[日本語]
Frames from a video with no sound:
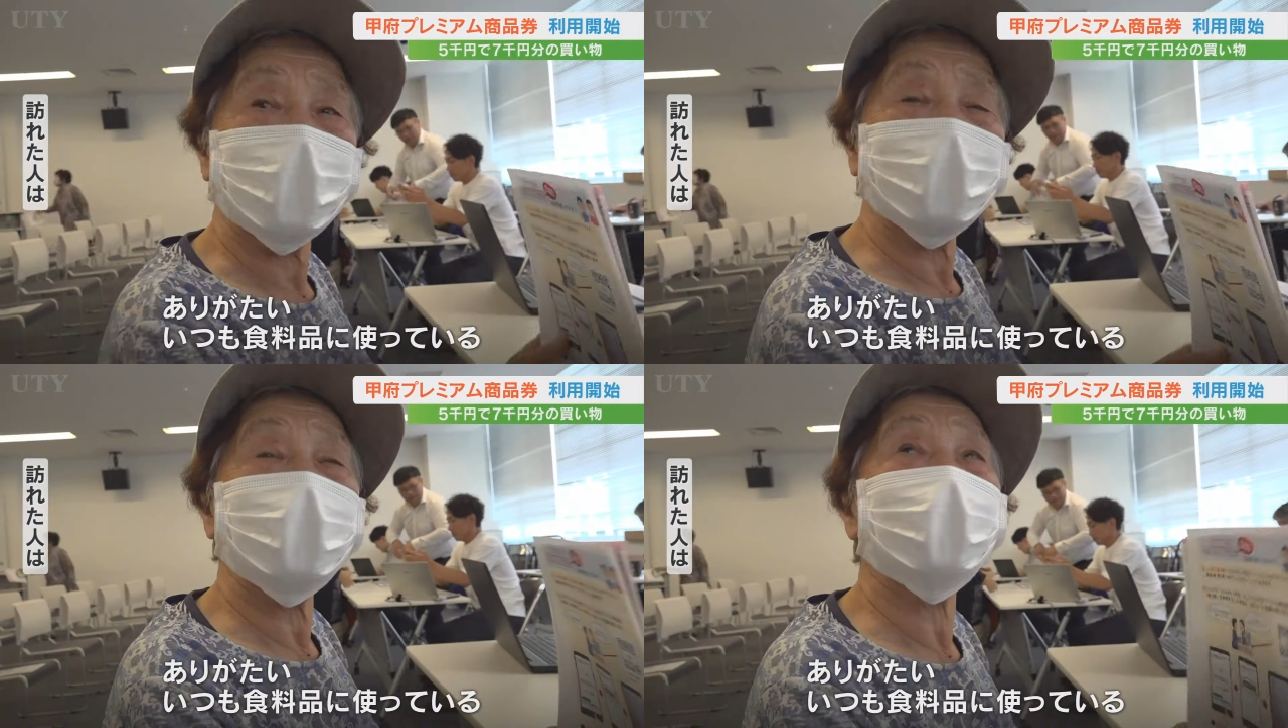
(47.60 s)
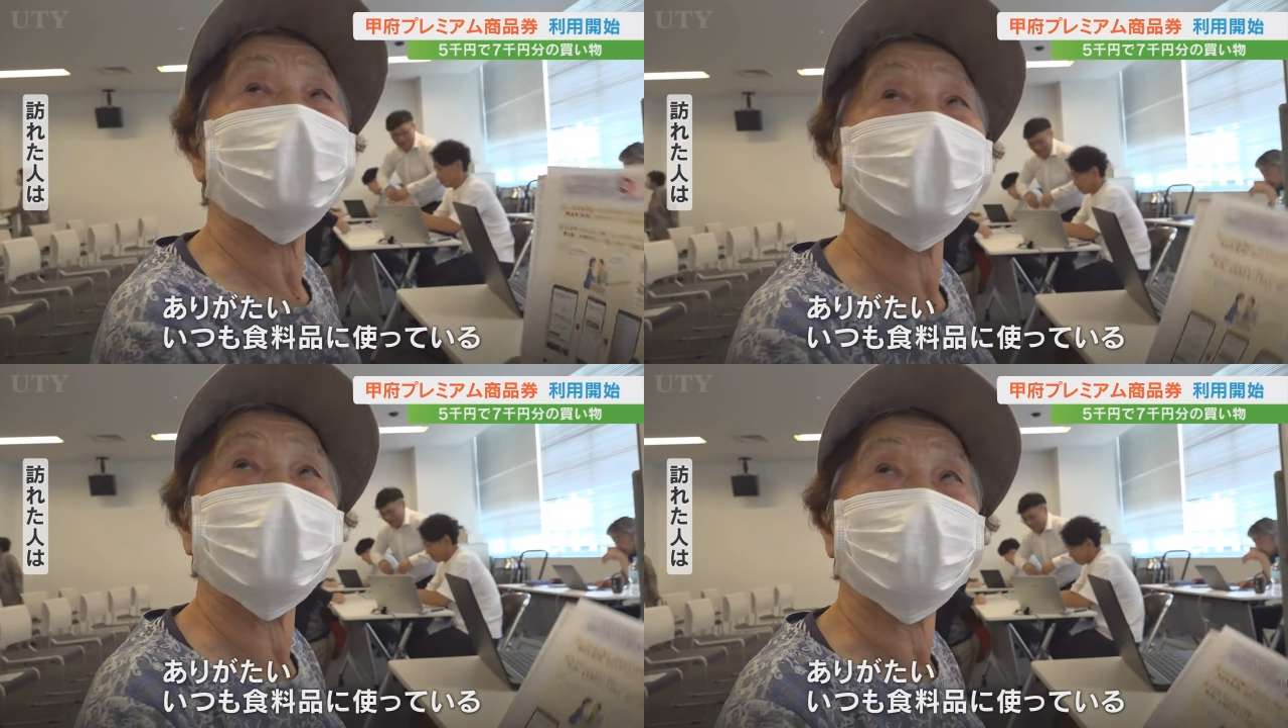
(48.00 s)
りが
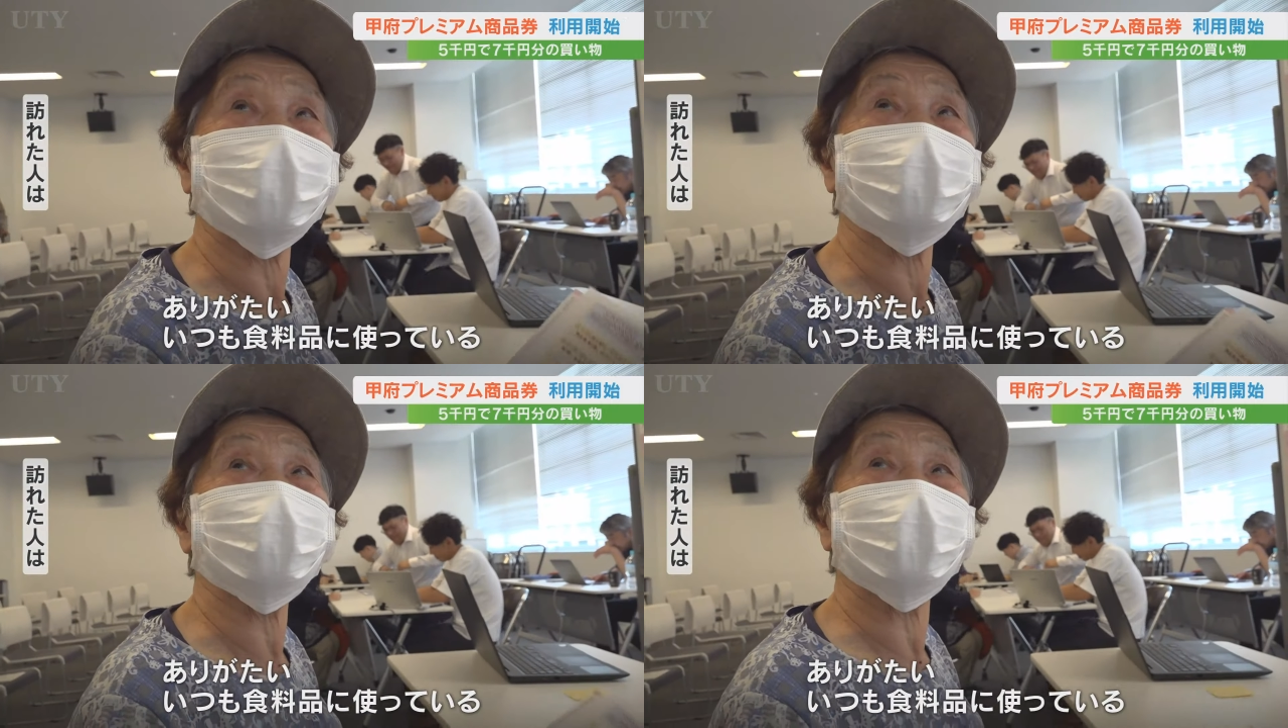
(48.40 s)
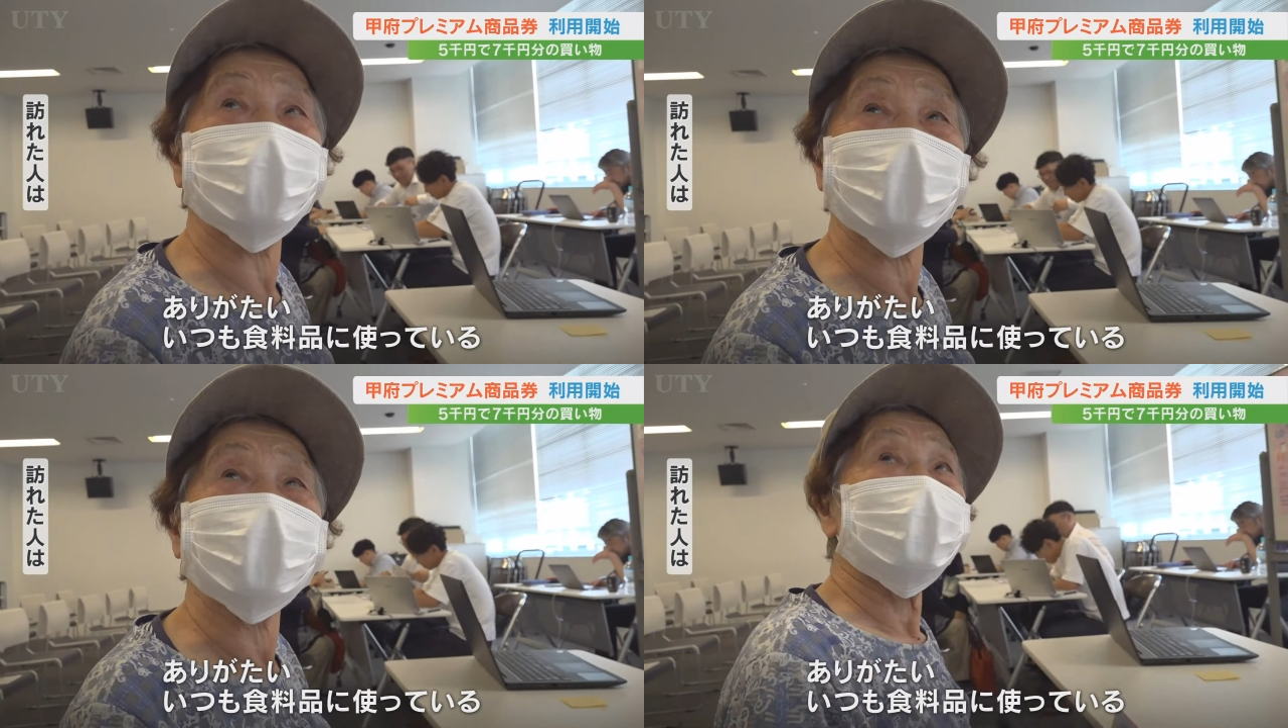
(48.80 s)
たいです本当
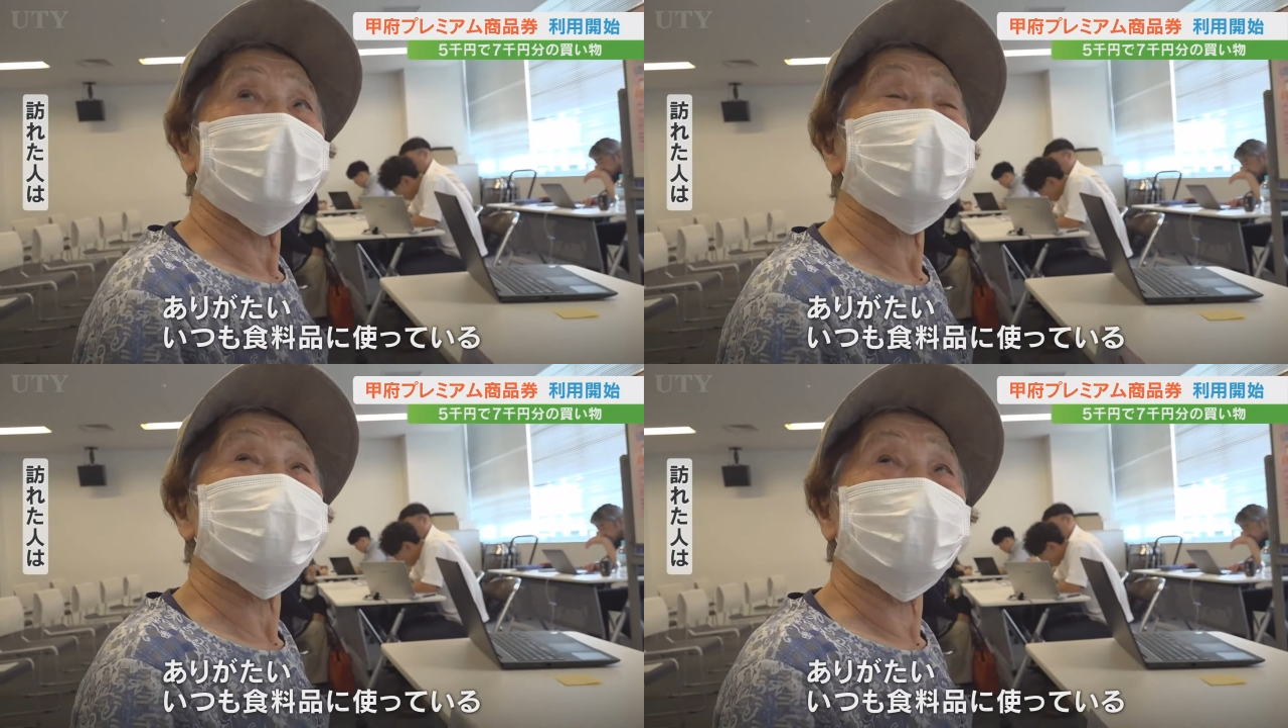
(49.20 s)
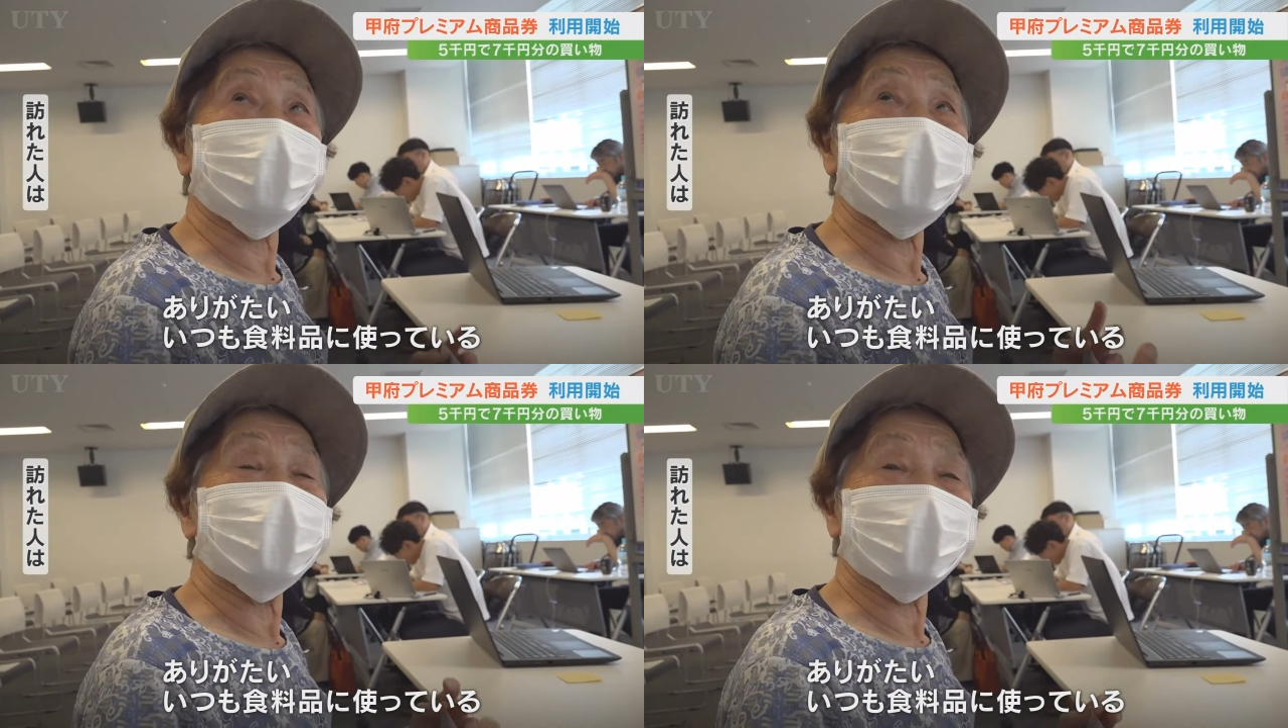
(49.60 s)
にいつ
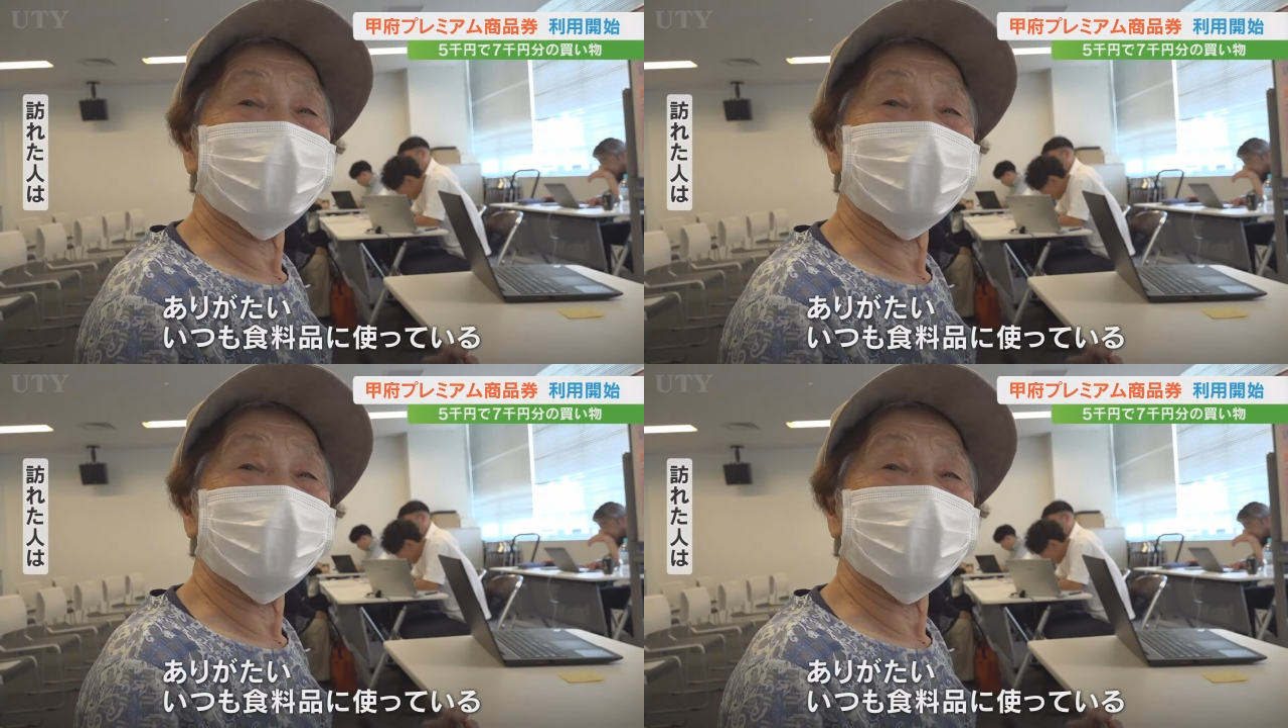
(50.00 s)
もね